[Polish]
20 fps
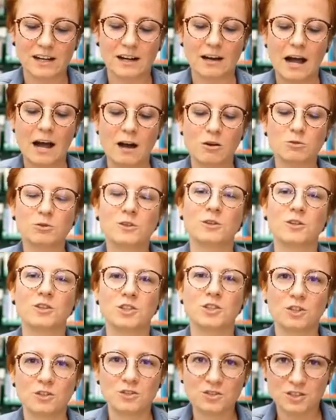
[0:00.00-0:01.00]
autor
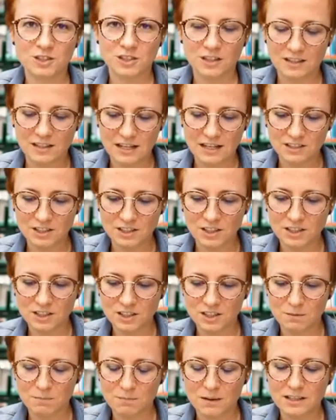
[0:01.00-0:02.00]
książki dla
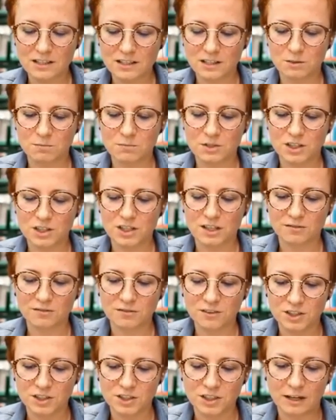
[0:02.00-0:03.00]
dzieci bajki Misia
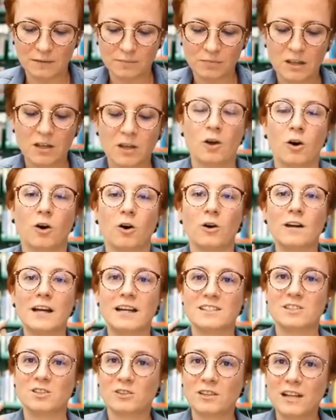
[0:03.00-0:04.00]
Fisia.
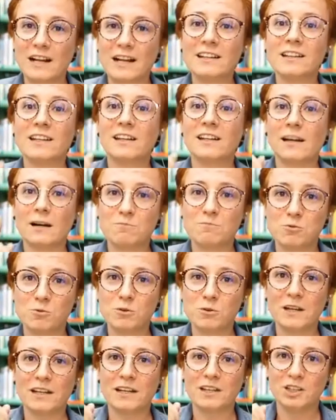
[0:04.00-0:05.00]
Okazjonalnie
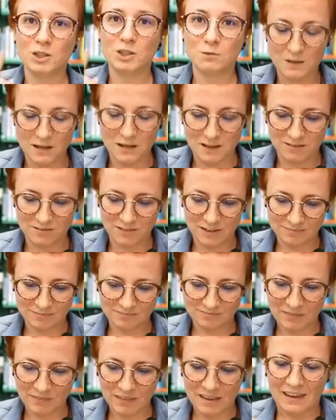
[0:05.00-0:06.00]
rapuje i śpiewa.
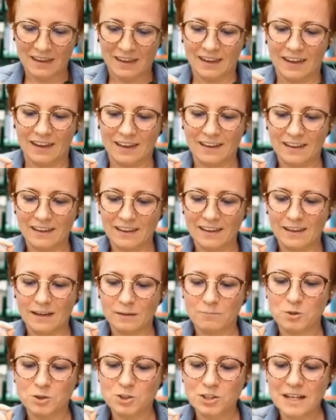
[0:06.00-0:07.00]
E,
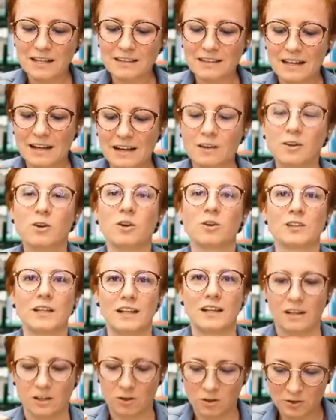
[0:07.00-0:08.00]
posiada kota
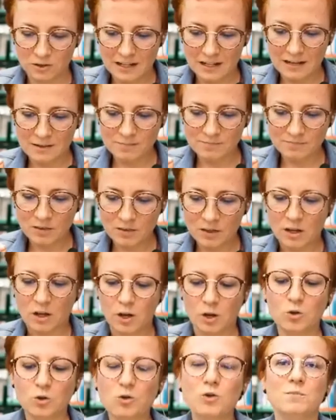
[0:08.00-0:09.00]
Leona,
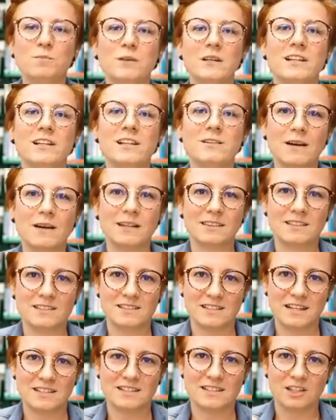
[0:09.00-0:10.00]
lubi
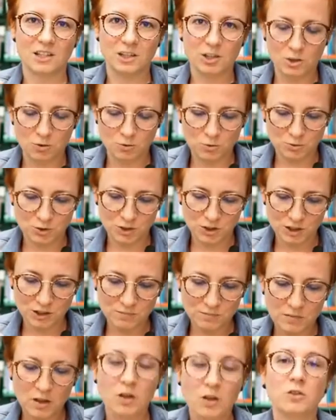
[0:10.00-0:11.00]
klimatyzację i ludzi.
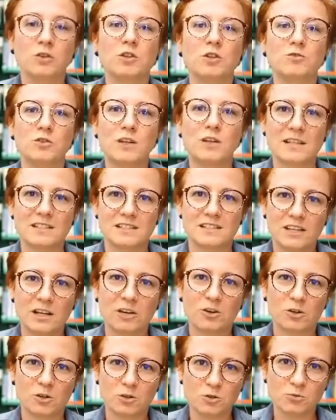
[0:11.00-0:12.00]
Do 12
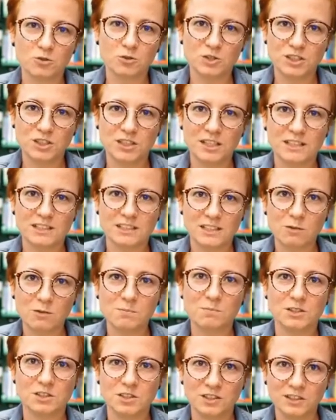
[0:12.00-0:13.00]
roku życia chciał
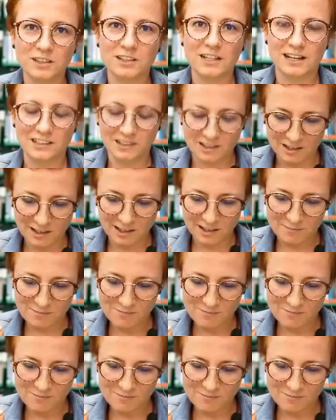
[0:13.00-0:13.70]
być Indianinem.